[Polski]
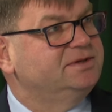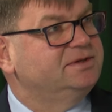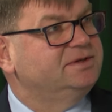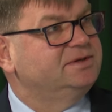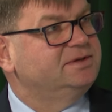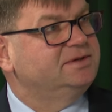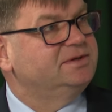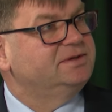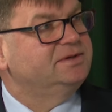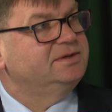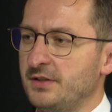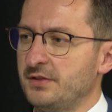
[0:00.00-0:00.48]
to
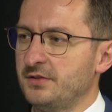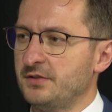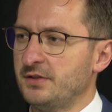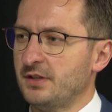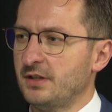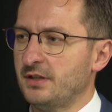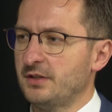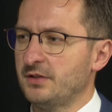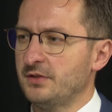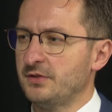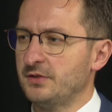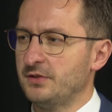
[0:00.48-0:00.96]
jest
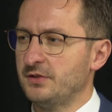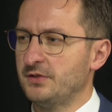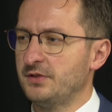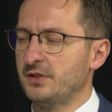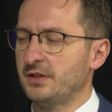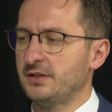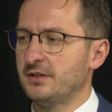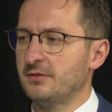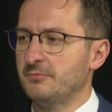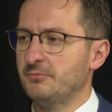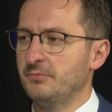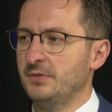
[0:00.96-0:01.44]

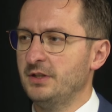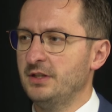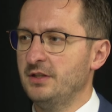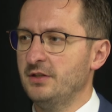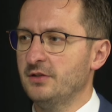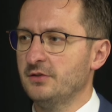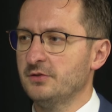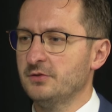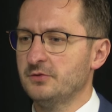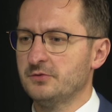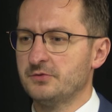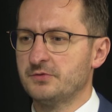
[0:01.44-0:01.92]
27
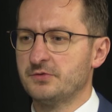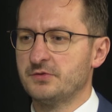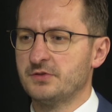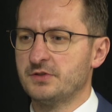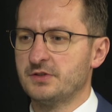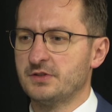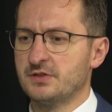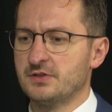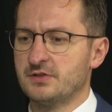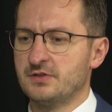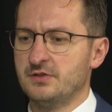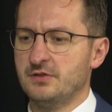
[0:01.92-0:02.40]

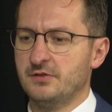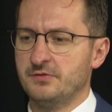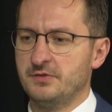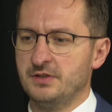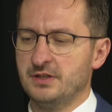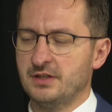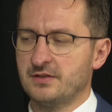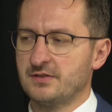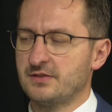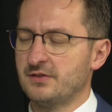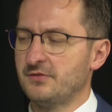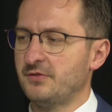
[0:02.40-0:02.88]
milionów,
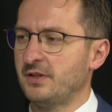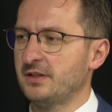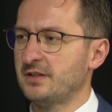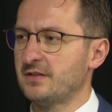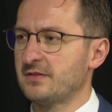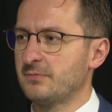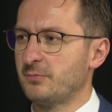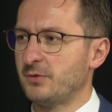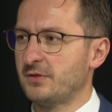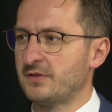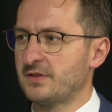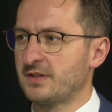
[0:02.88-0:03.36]
dofinansowany
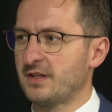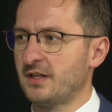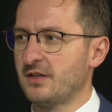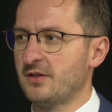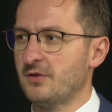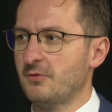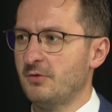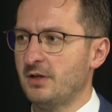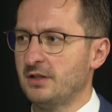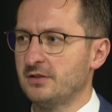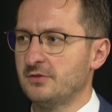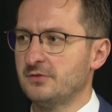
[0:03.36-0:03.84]
z
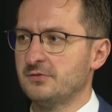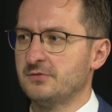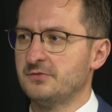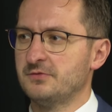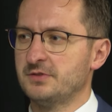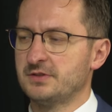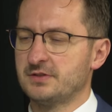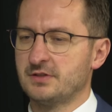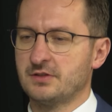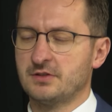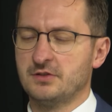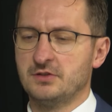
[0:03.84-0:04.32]
Polskiego Ładu w
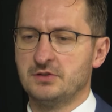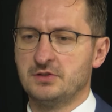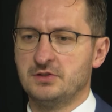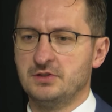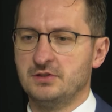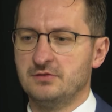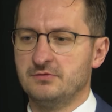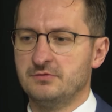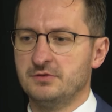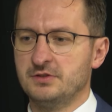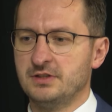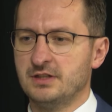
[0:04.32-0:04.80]

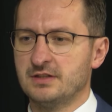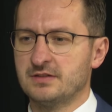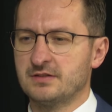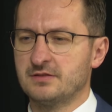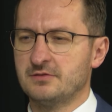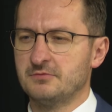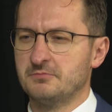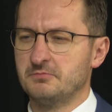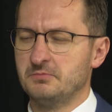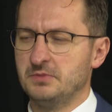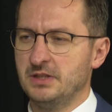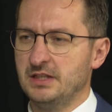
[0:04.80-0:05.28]
wysokości
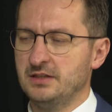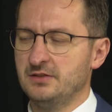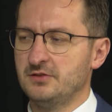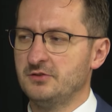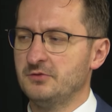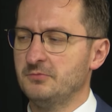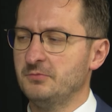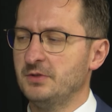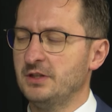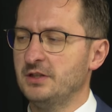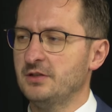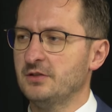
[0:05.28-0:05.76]

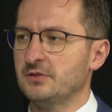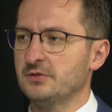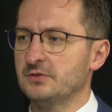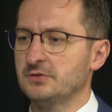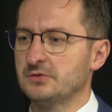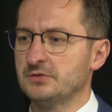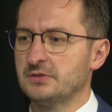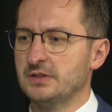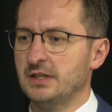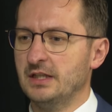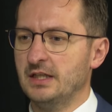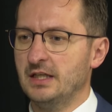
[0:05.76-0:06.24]
25
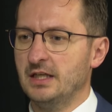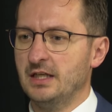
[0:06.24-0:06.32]
milionów